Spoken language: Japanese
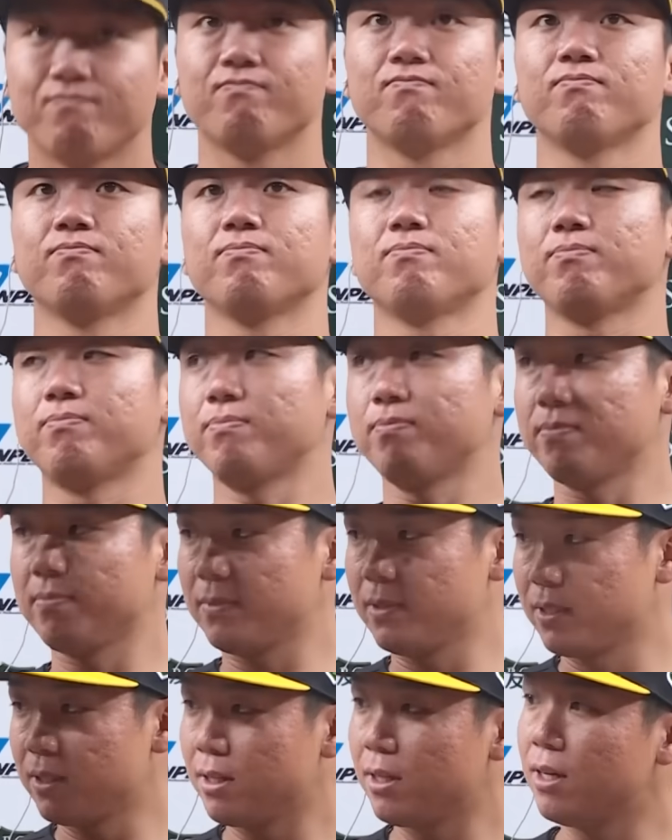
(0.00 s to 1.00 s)
ナイスピッチング
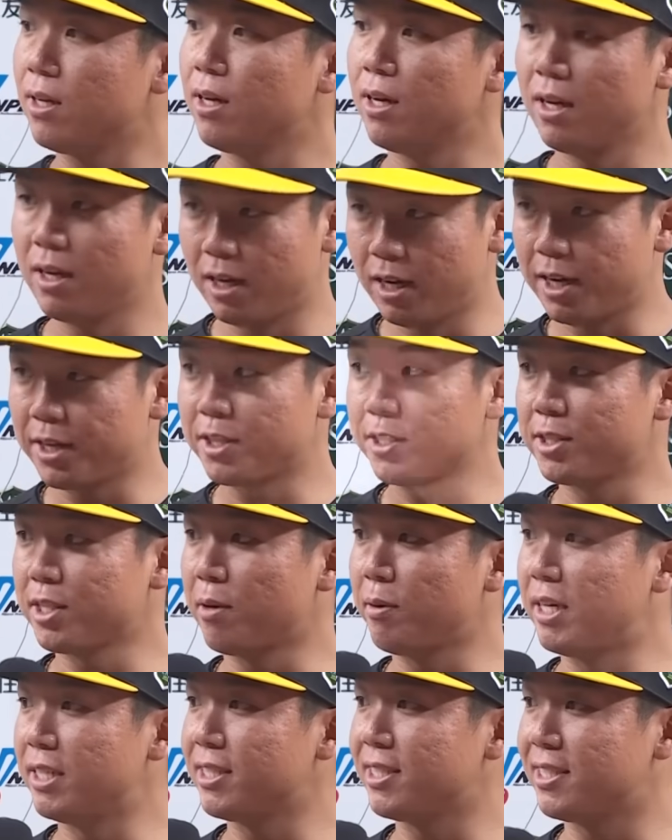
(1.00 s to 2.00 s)
でしたありがとうご
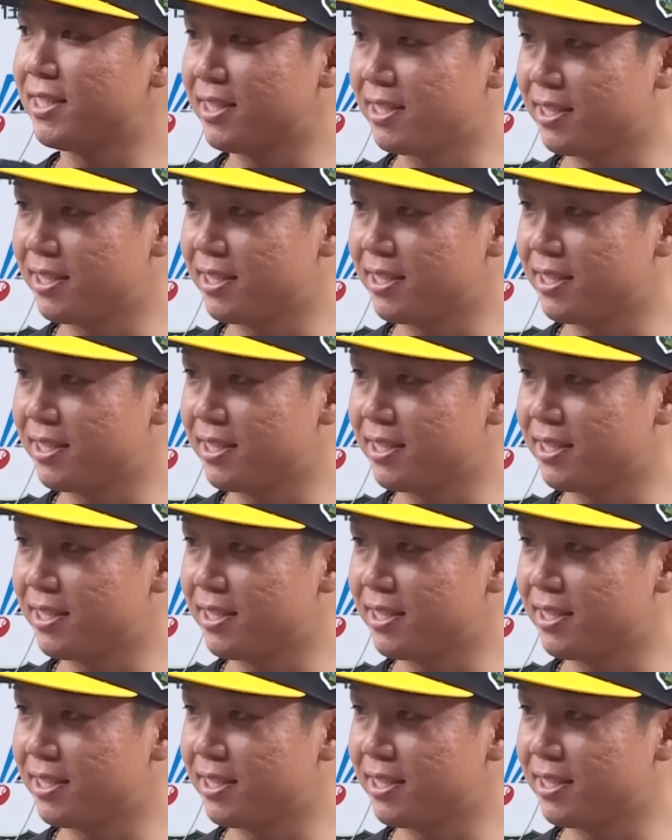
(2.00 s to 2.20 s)
ざいます